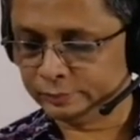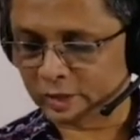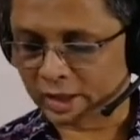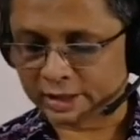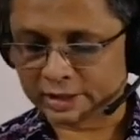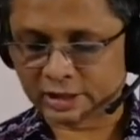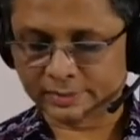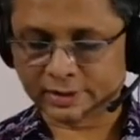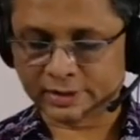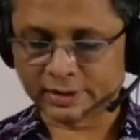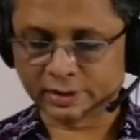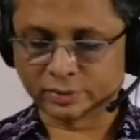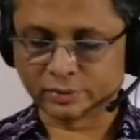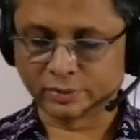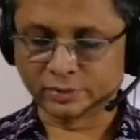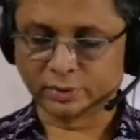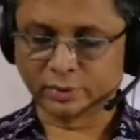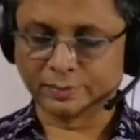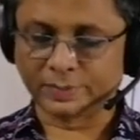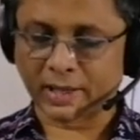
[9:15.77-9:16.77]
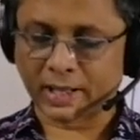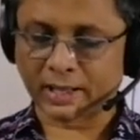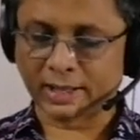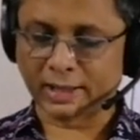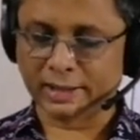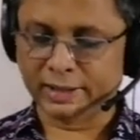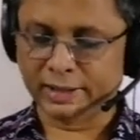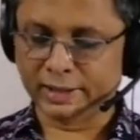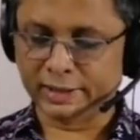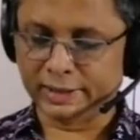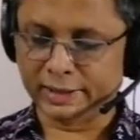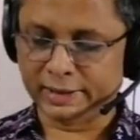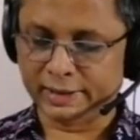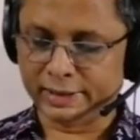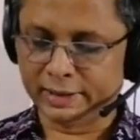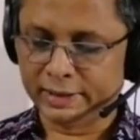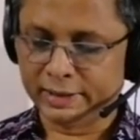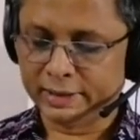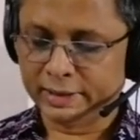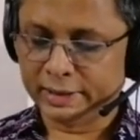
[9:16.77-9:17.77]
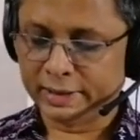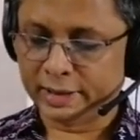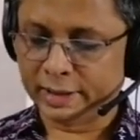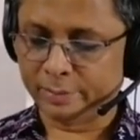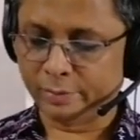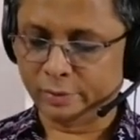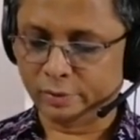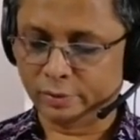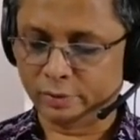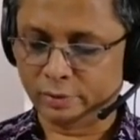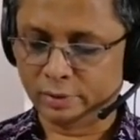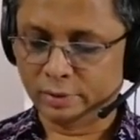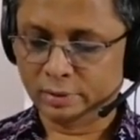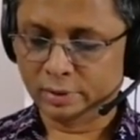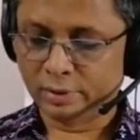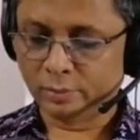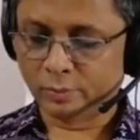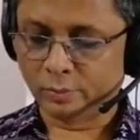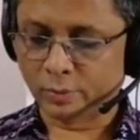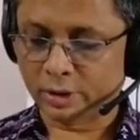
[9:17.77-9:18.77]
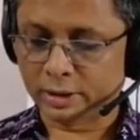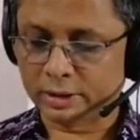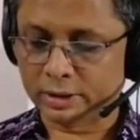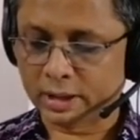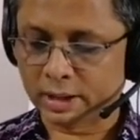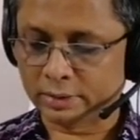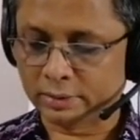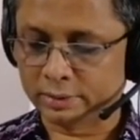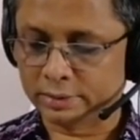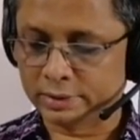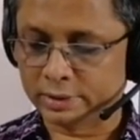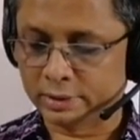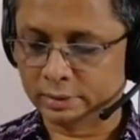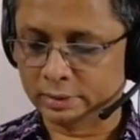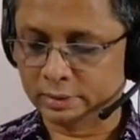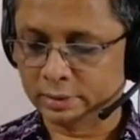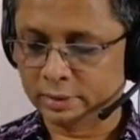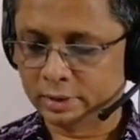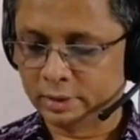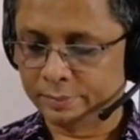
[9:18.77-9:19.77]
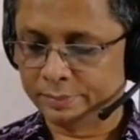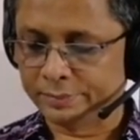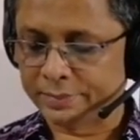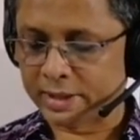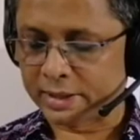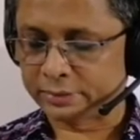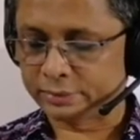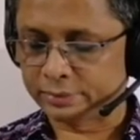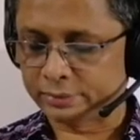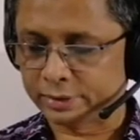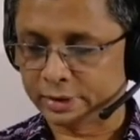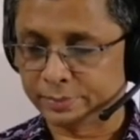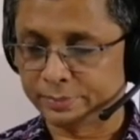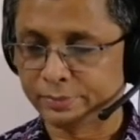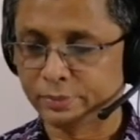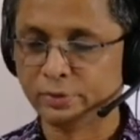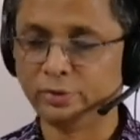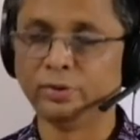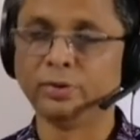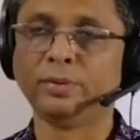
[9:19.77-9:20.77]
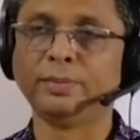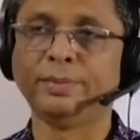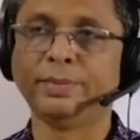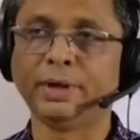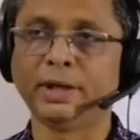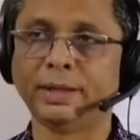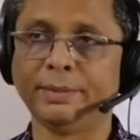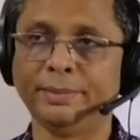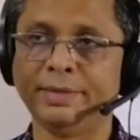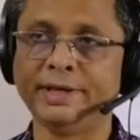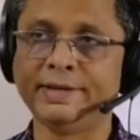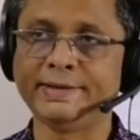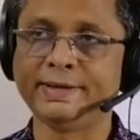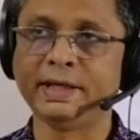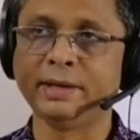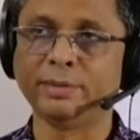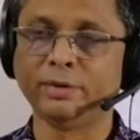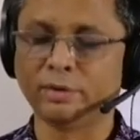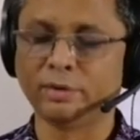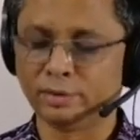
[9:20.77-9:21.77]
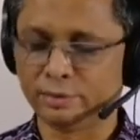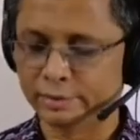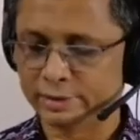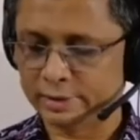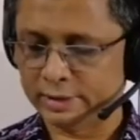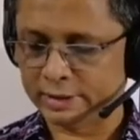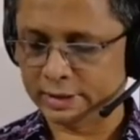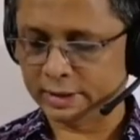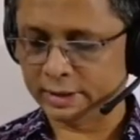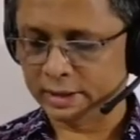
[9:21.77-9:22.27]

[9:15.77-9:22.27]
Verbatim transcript: আশেপাশে কোনো বাগান নেই এবং পথঘাটও ছিল ব্যস্ততাপূর্ণ বিজি এবং হচ্ছে